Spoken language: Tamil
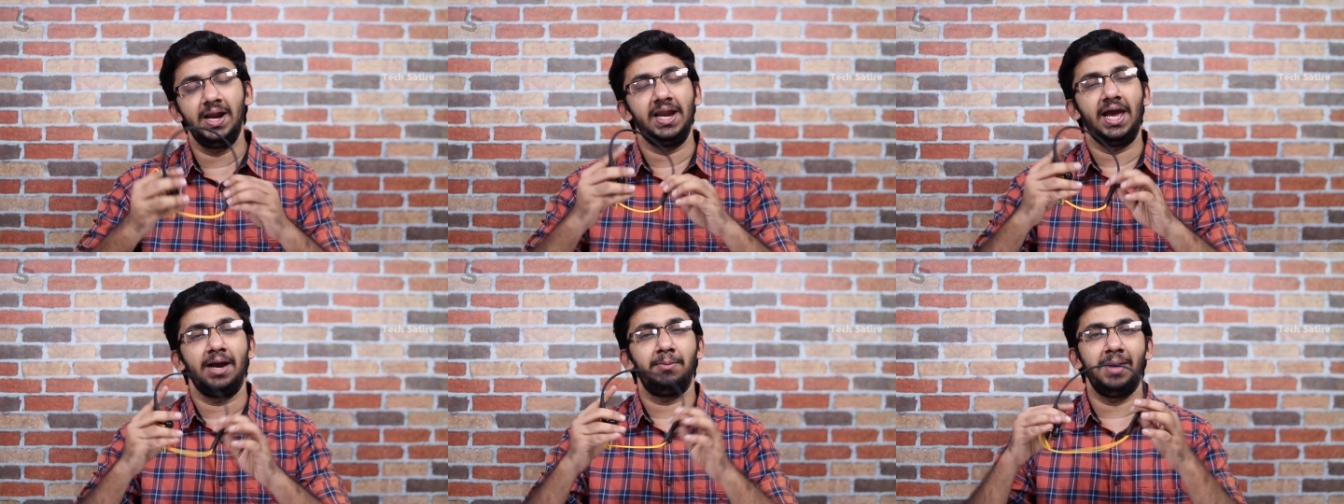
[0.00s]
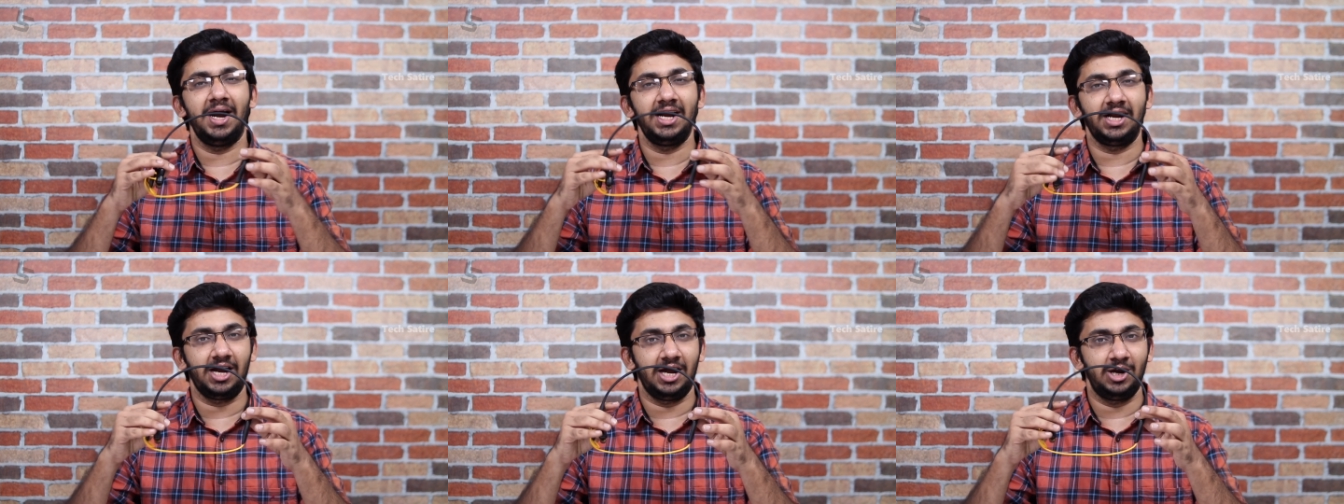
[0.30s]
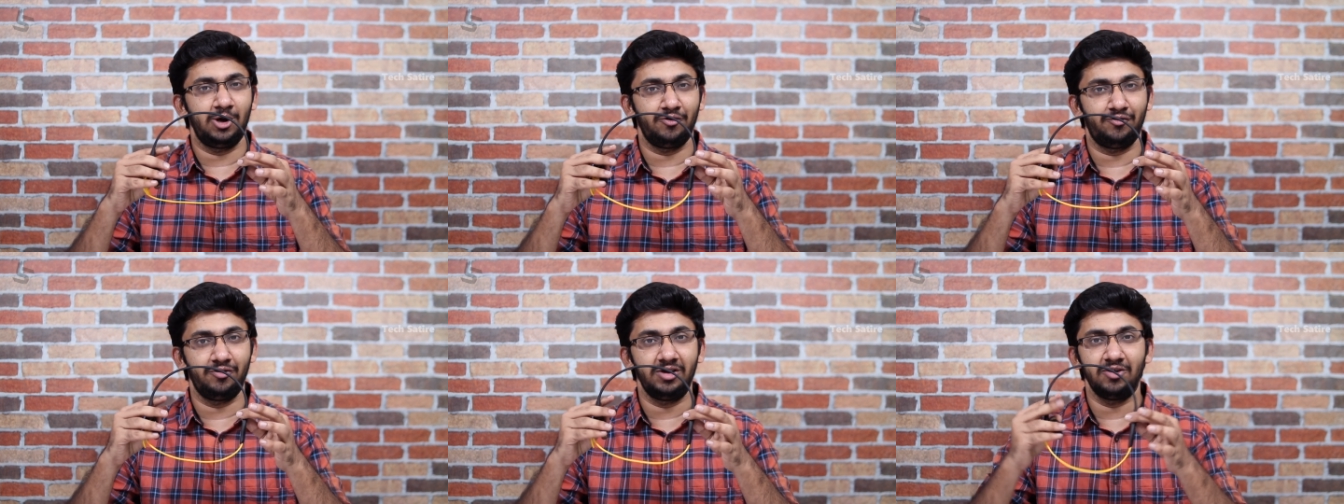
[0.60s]
நெக் பேண்ட்
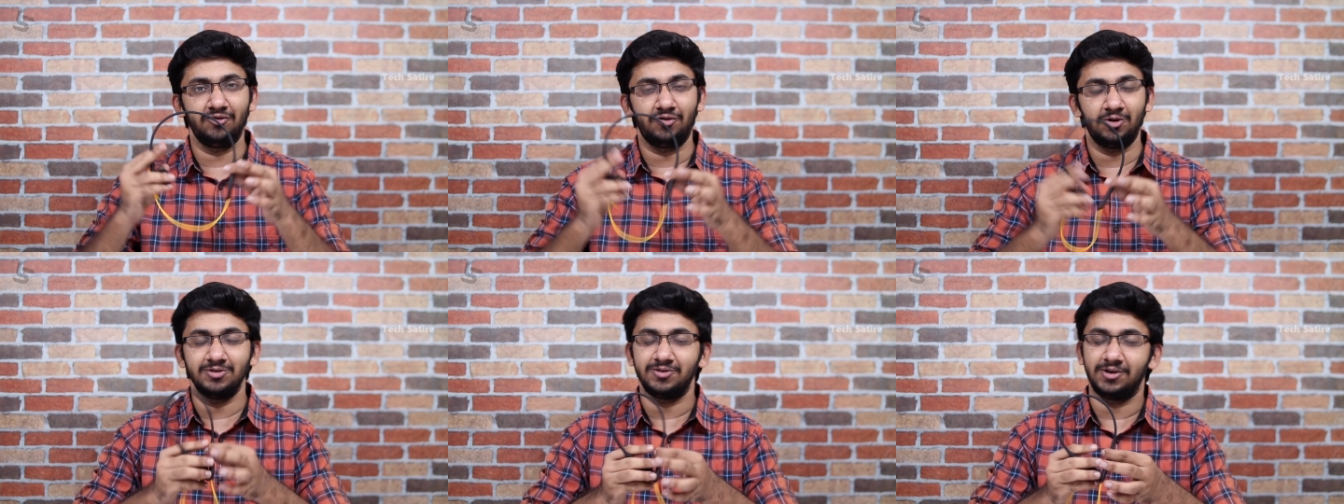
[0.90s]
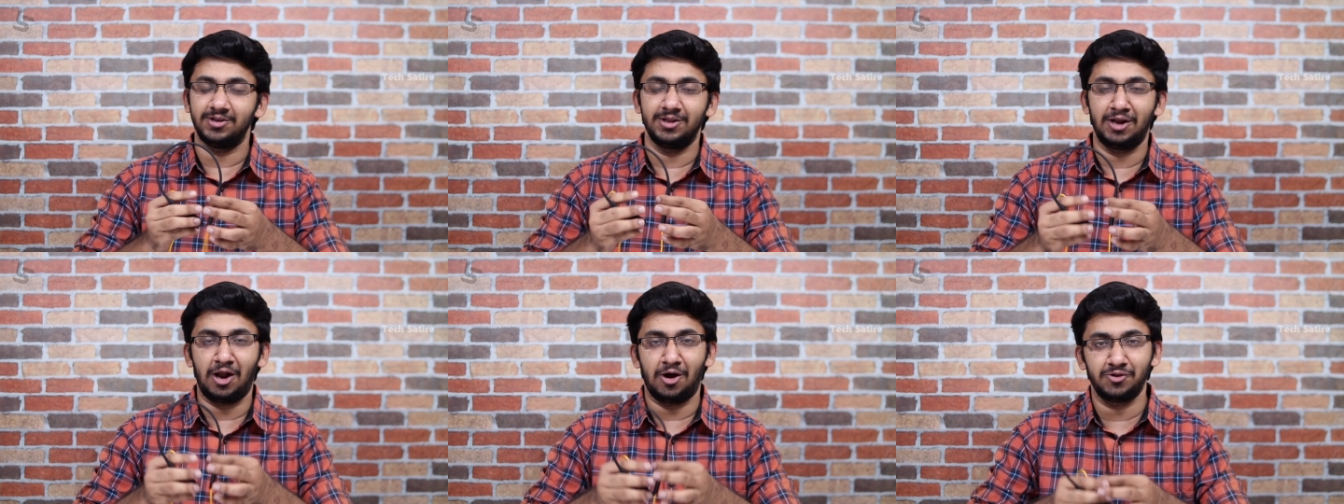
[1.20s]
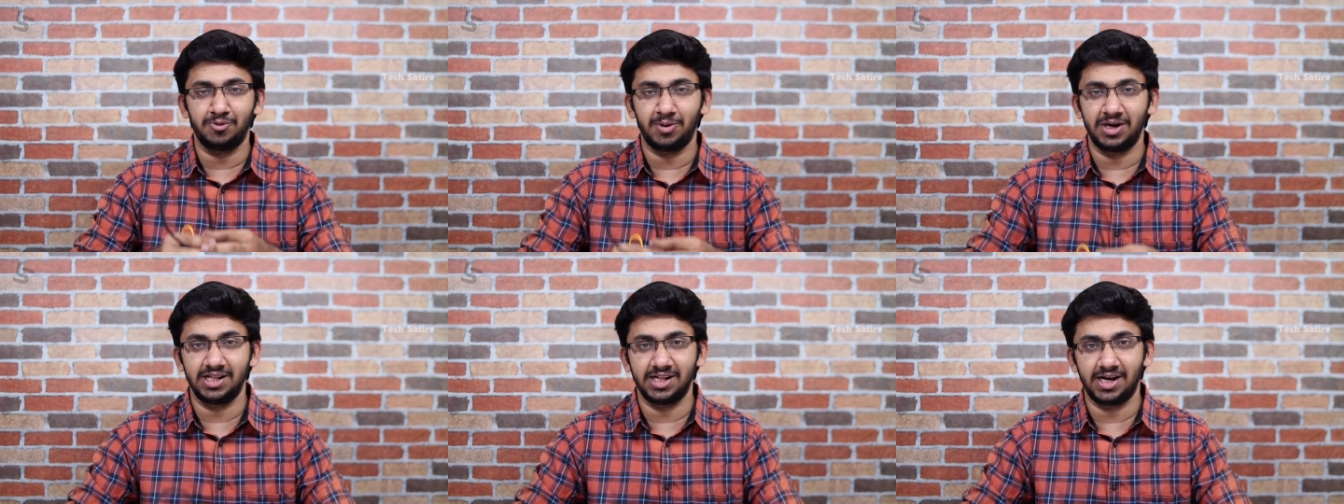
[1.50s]
கைண்ட் ஆஃப் இயர்ஃபோன்ஸ் வந்து
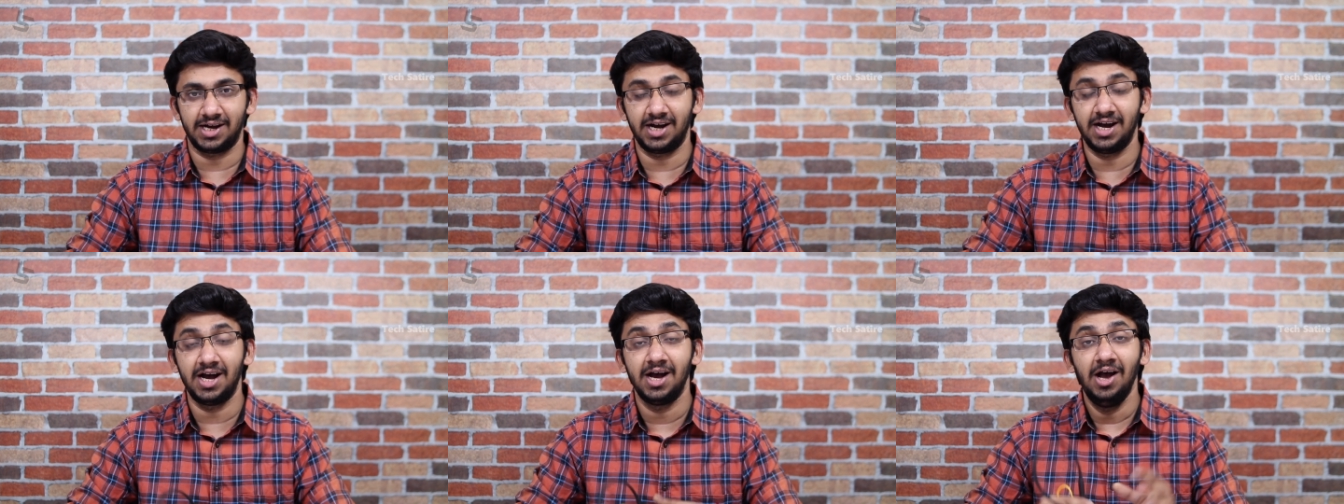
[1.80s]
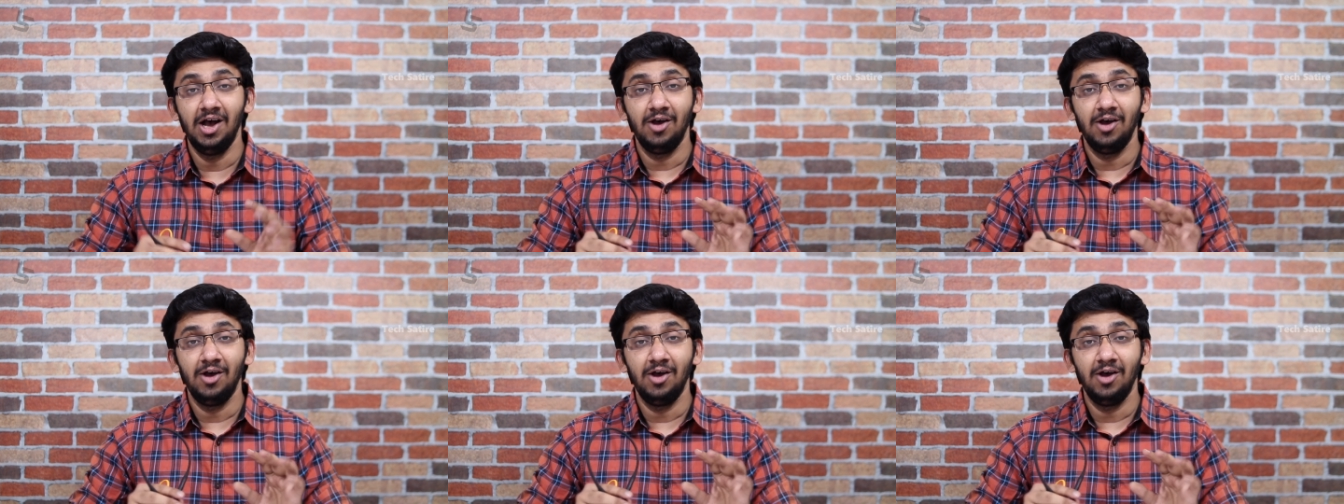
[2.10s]
லான்ச் பண்ணியிருந்தாங்க